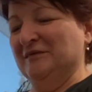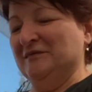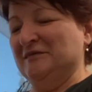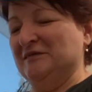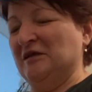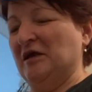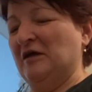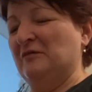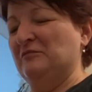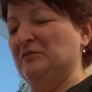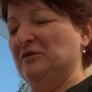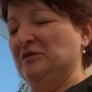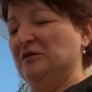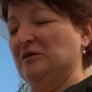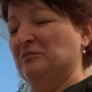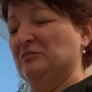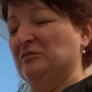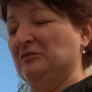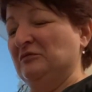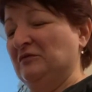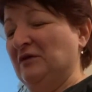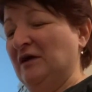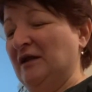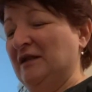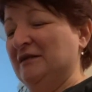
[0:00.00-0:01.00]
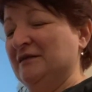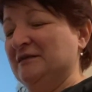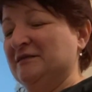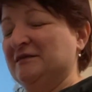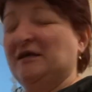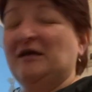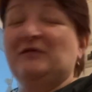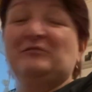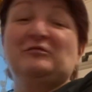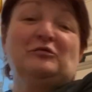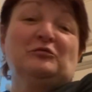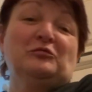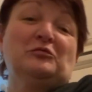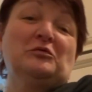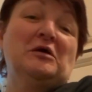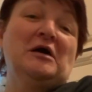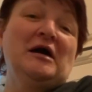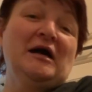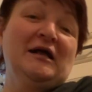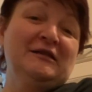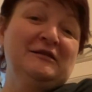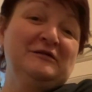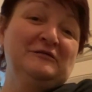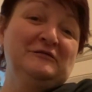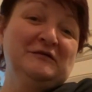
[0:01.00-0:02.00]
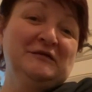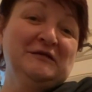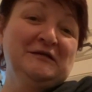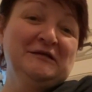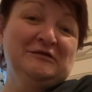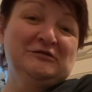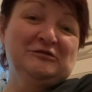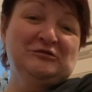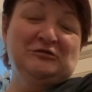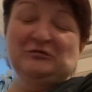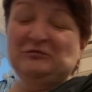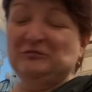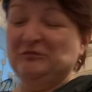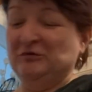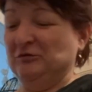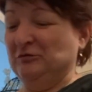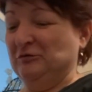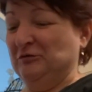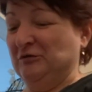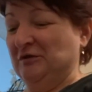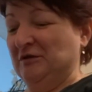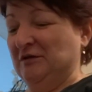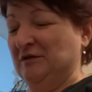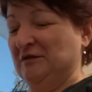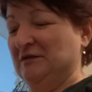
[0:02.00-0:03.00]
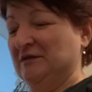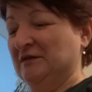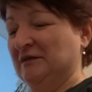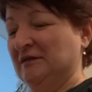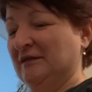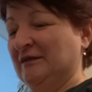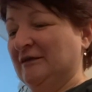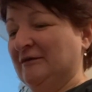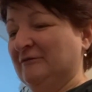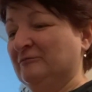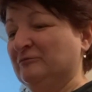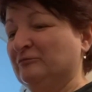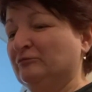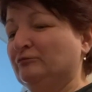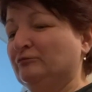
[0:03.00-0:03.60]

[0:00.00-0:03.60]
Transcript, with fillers: Сами напевали, сами угадывали, чем мы только не делали.